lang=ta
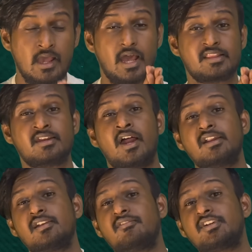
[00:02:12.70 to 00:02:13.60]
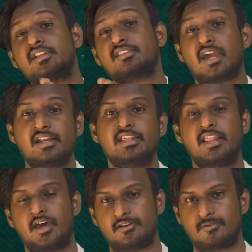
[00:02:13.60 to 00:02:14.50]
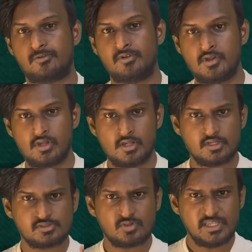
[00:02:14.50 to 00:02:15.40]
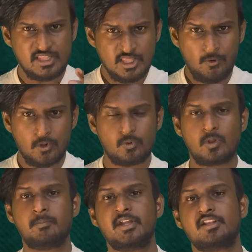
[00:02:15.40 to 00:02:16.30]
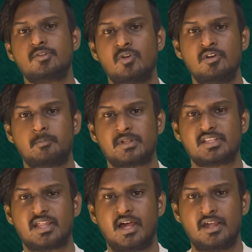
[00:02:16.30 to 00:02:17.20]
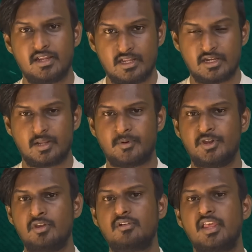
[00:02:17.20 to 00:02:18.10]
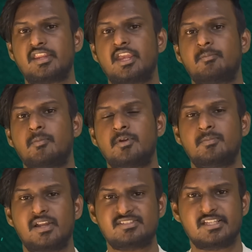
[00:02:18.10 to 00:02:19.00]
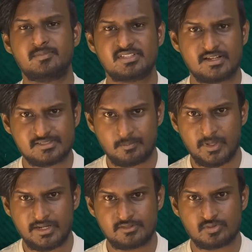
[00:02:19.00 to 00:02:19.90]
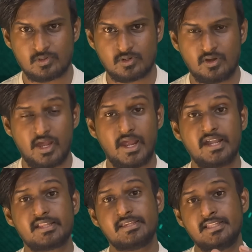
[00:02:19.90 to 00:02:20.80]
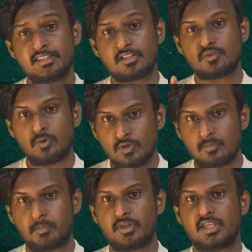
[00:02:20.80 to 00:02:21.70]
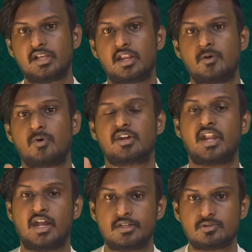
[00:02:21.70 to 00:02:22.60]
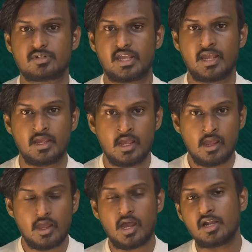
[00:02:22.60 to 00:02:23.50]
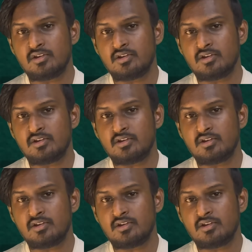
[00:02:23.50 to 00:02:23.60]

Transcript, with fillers: அந்த நாடுகளை விட்டு தள்ளி தான் இருக்கும் ஸோ இந்த ஒரு குறிப்பிட்ட தொழில்நுட்பத்தை தான் நம்ம நியூக்ளியர் கேப்பபிள் பலிஸ்டிக் மிசைல் சம்பரின்னு சொல்கிறோம் அண்ட் இந்த தொழில்நுட்பம் இருக்கிற ஒரு நாட்டோட அணு